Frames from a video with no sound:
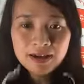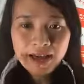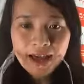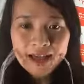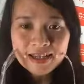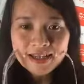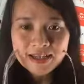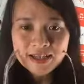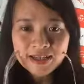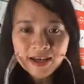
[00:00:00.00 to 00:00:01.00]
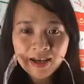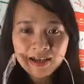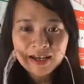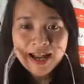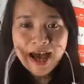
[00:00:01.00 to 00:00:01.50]
Các anh chị
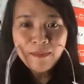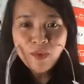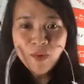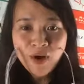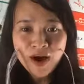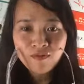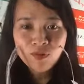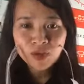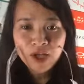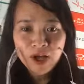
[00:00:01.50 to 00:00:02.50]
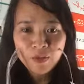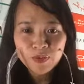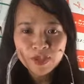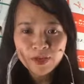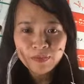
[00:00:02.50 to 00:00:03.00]
Đam Hoàng, Vũ Thị Ngọc
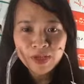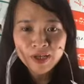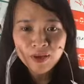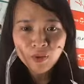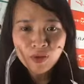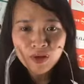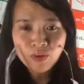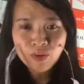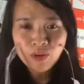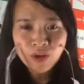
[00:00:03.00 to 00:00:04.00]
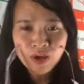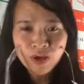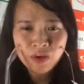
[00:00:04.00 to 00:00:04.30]
Diệp, Yến Nguyễn, Ngô Hệ,